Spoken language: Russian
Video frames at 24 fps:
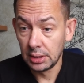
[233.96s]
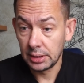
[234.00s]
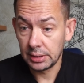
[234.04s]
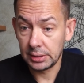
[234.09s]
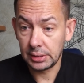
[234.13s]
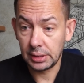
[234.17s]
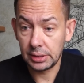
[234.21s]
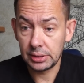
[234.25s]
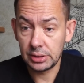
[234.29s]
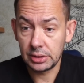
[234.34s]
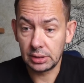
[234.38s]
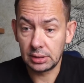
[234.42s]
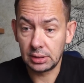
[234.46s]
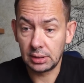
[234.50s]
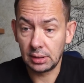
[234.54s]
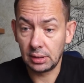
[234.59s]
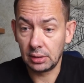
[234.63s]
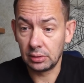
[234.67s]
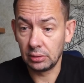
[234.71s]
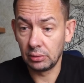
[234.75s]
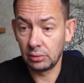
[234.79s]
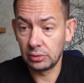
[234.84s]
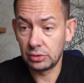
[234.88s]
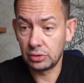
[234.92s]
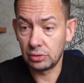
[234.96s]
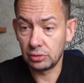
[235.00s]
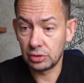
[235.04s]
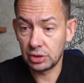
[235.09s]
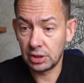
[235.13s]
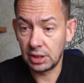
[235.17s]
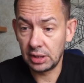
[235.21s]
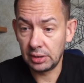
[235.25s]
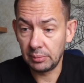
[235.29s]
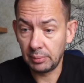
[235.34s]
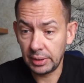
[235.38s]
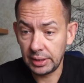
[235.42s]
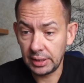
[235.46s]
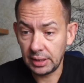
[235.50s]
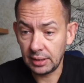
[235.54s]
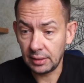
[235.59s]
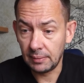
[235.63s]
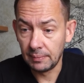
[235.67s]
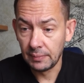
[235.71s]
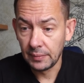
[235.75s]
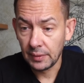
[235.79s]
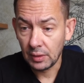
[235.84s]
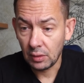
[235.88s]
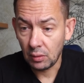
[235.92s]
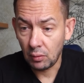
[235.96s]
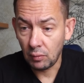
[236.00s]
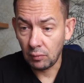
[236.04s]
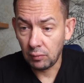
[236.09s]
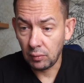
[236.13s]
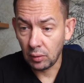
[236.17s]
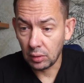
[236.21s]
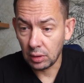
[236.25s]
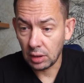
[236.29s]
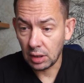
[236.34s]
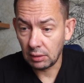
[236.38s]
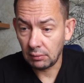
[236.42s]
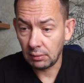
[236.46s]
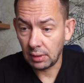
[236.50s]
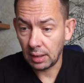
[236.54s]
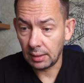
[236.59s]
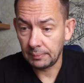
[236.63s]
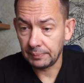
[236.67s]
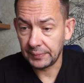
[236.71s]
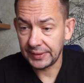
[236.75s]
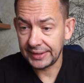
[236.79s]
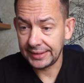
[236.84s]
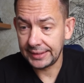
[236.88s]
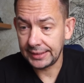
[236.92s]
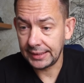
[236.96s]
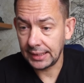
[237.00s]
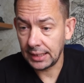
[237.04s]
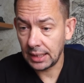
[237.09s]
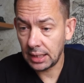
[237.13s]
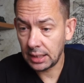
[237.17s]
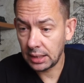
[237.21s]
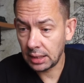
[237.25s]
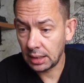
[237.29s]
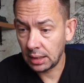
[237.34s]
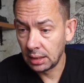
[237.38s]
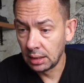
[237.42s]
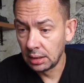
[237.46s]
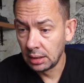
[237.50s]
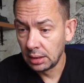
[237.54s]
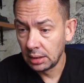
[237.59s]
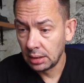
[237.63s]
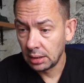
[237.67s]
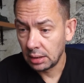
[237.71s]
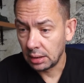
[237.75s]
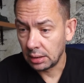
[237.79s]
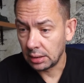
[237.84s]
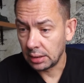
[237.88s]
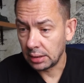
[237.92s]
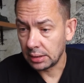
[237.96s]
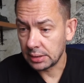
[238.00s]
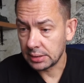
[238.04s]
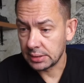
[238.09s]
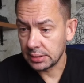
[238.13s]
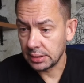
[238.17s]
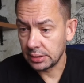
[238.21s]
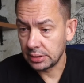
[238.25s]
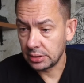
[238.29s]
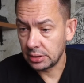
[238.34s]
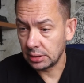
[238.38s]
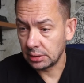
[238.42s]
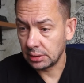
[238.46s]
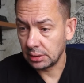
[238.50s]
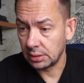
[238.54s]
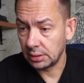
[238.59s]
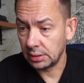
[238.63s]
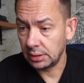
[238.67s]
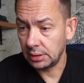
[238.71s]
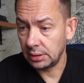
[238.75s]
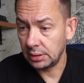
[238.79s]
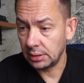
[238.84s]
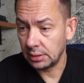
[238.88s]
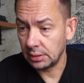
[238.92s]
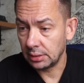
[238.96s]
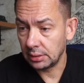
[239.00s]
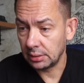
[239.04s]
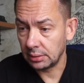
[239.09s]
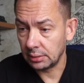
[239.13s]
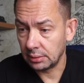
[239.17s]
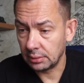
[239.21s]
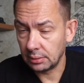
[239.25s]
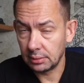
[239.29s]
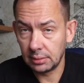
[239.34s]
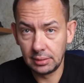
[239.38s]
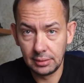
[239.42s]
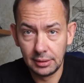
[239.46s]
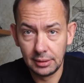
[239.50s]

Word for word: Значит, э, ночью шли бои у Волхова Яра. А, значит, и э,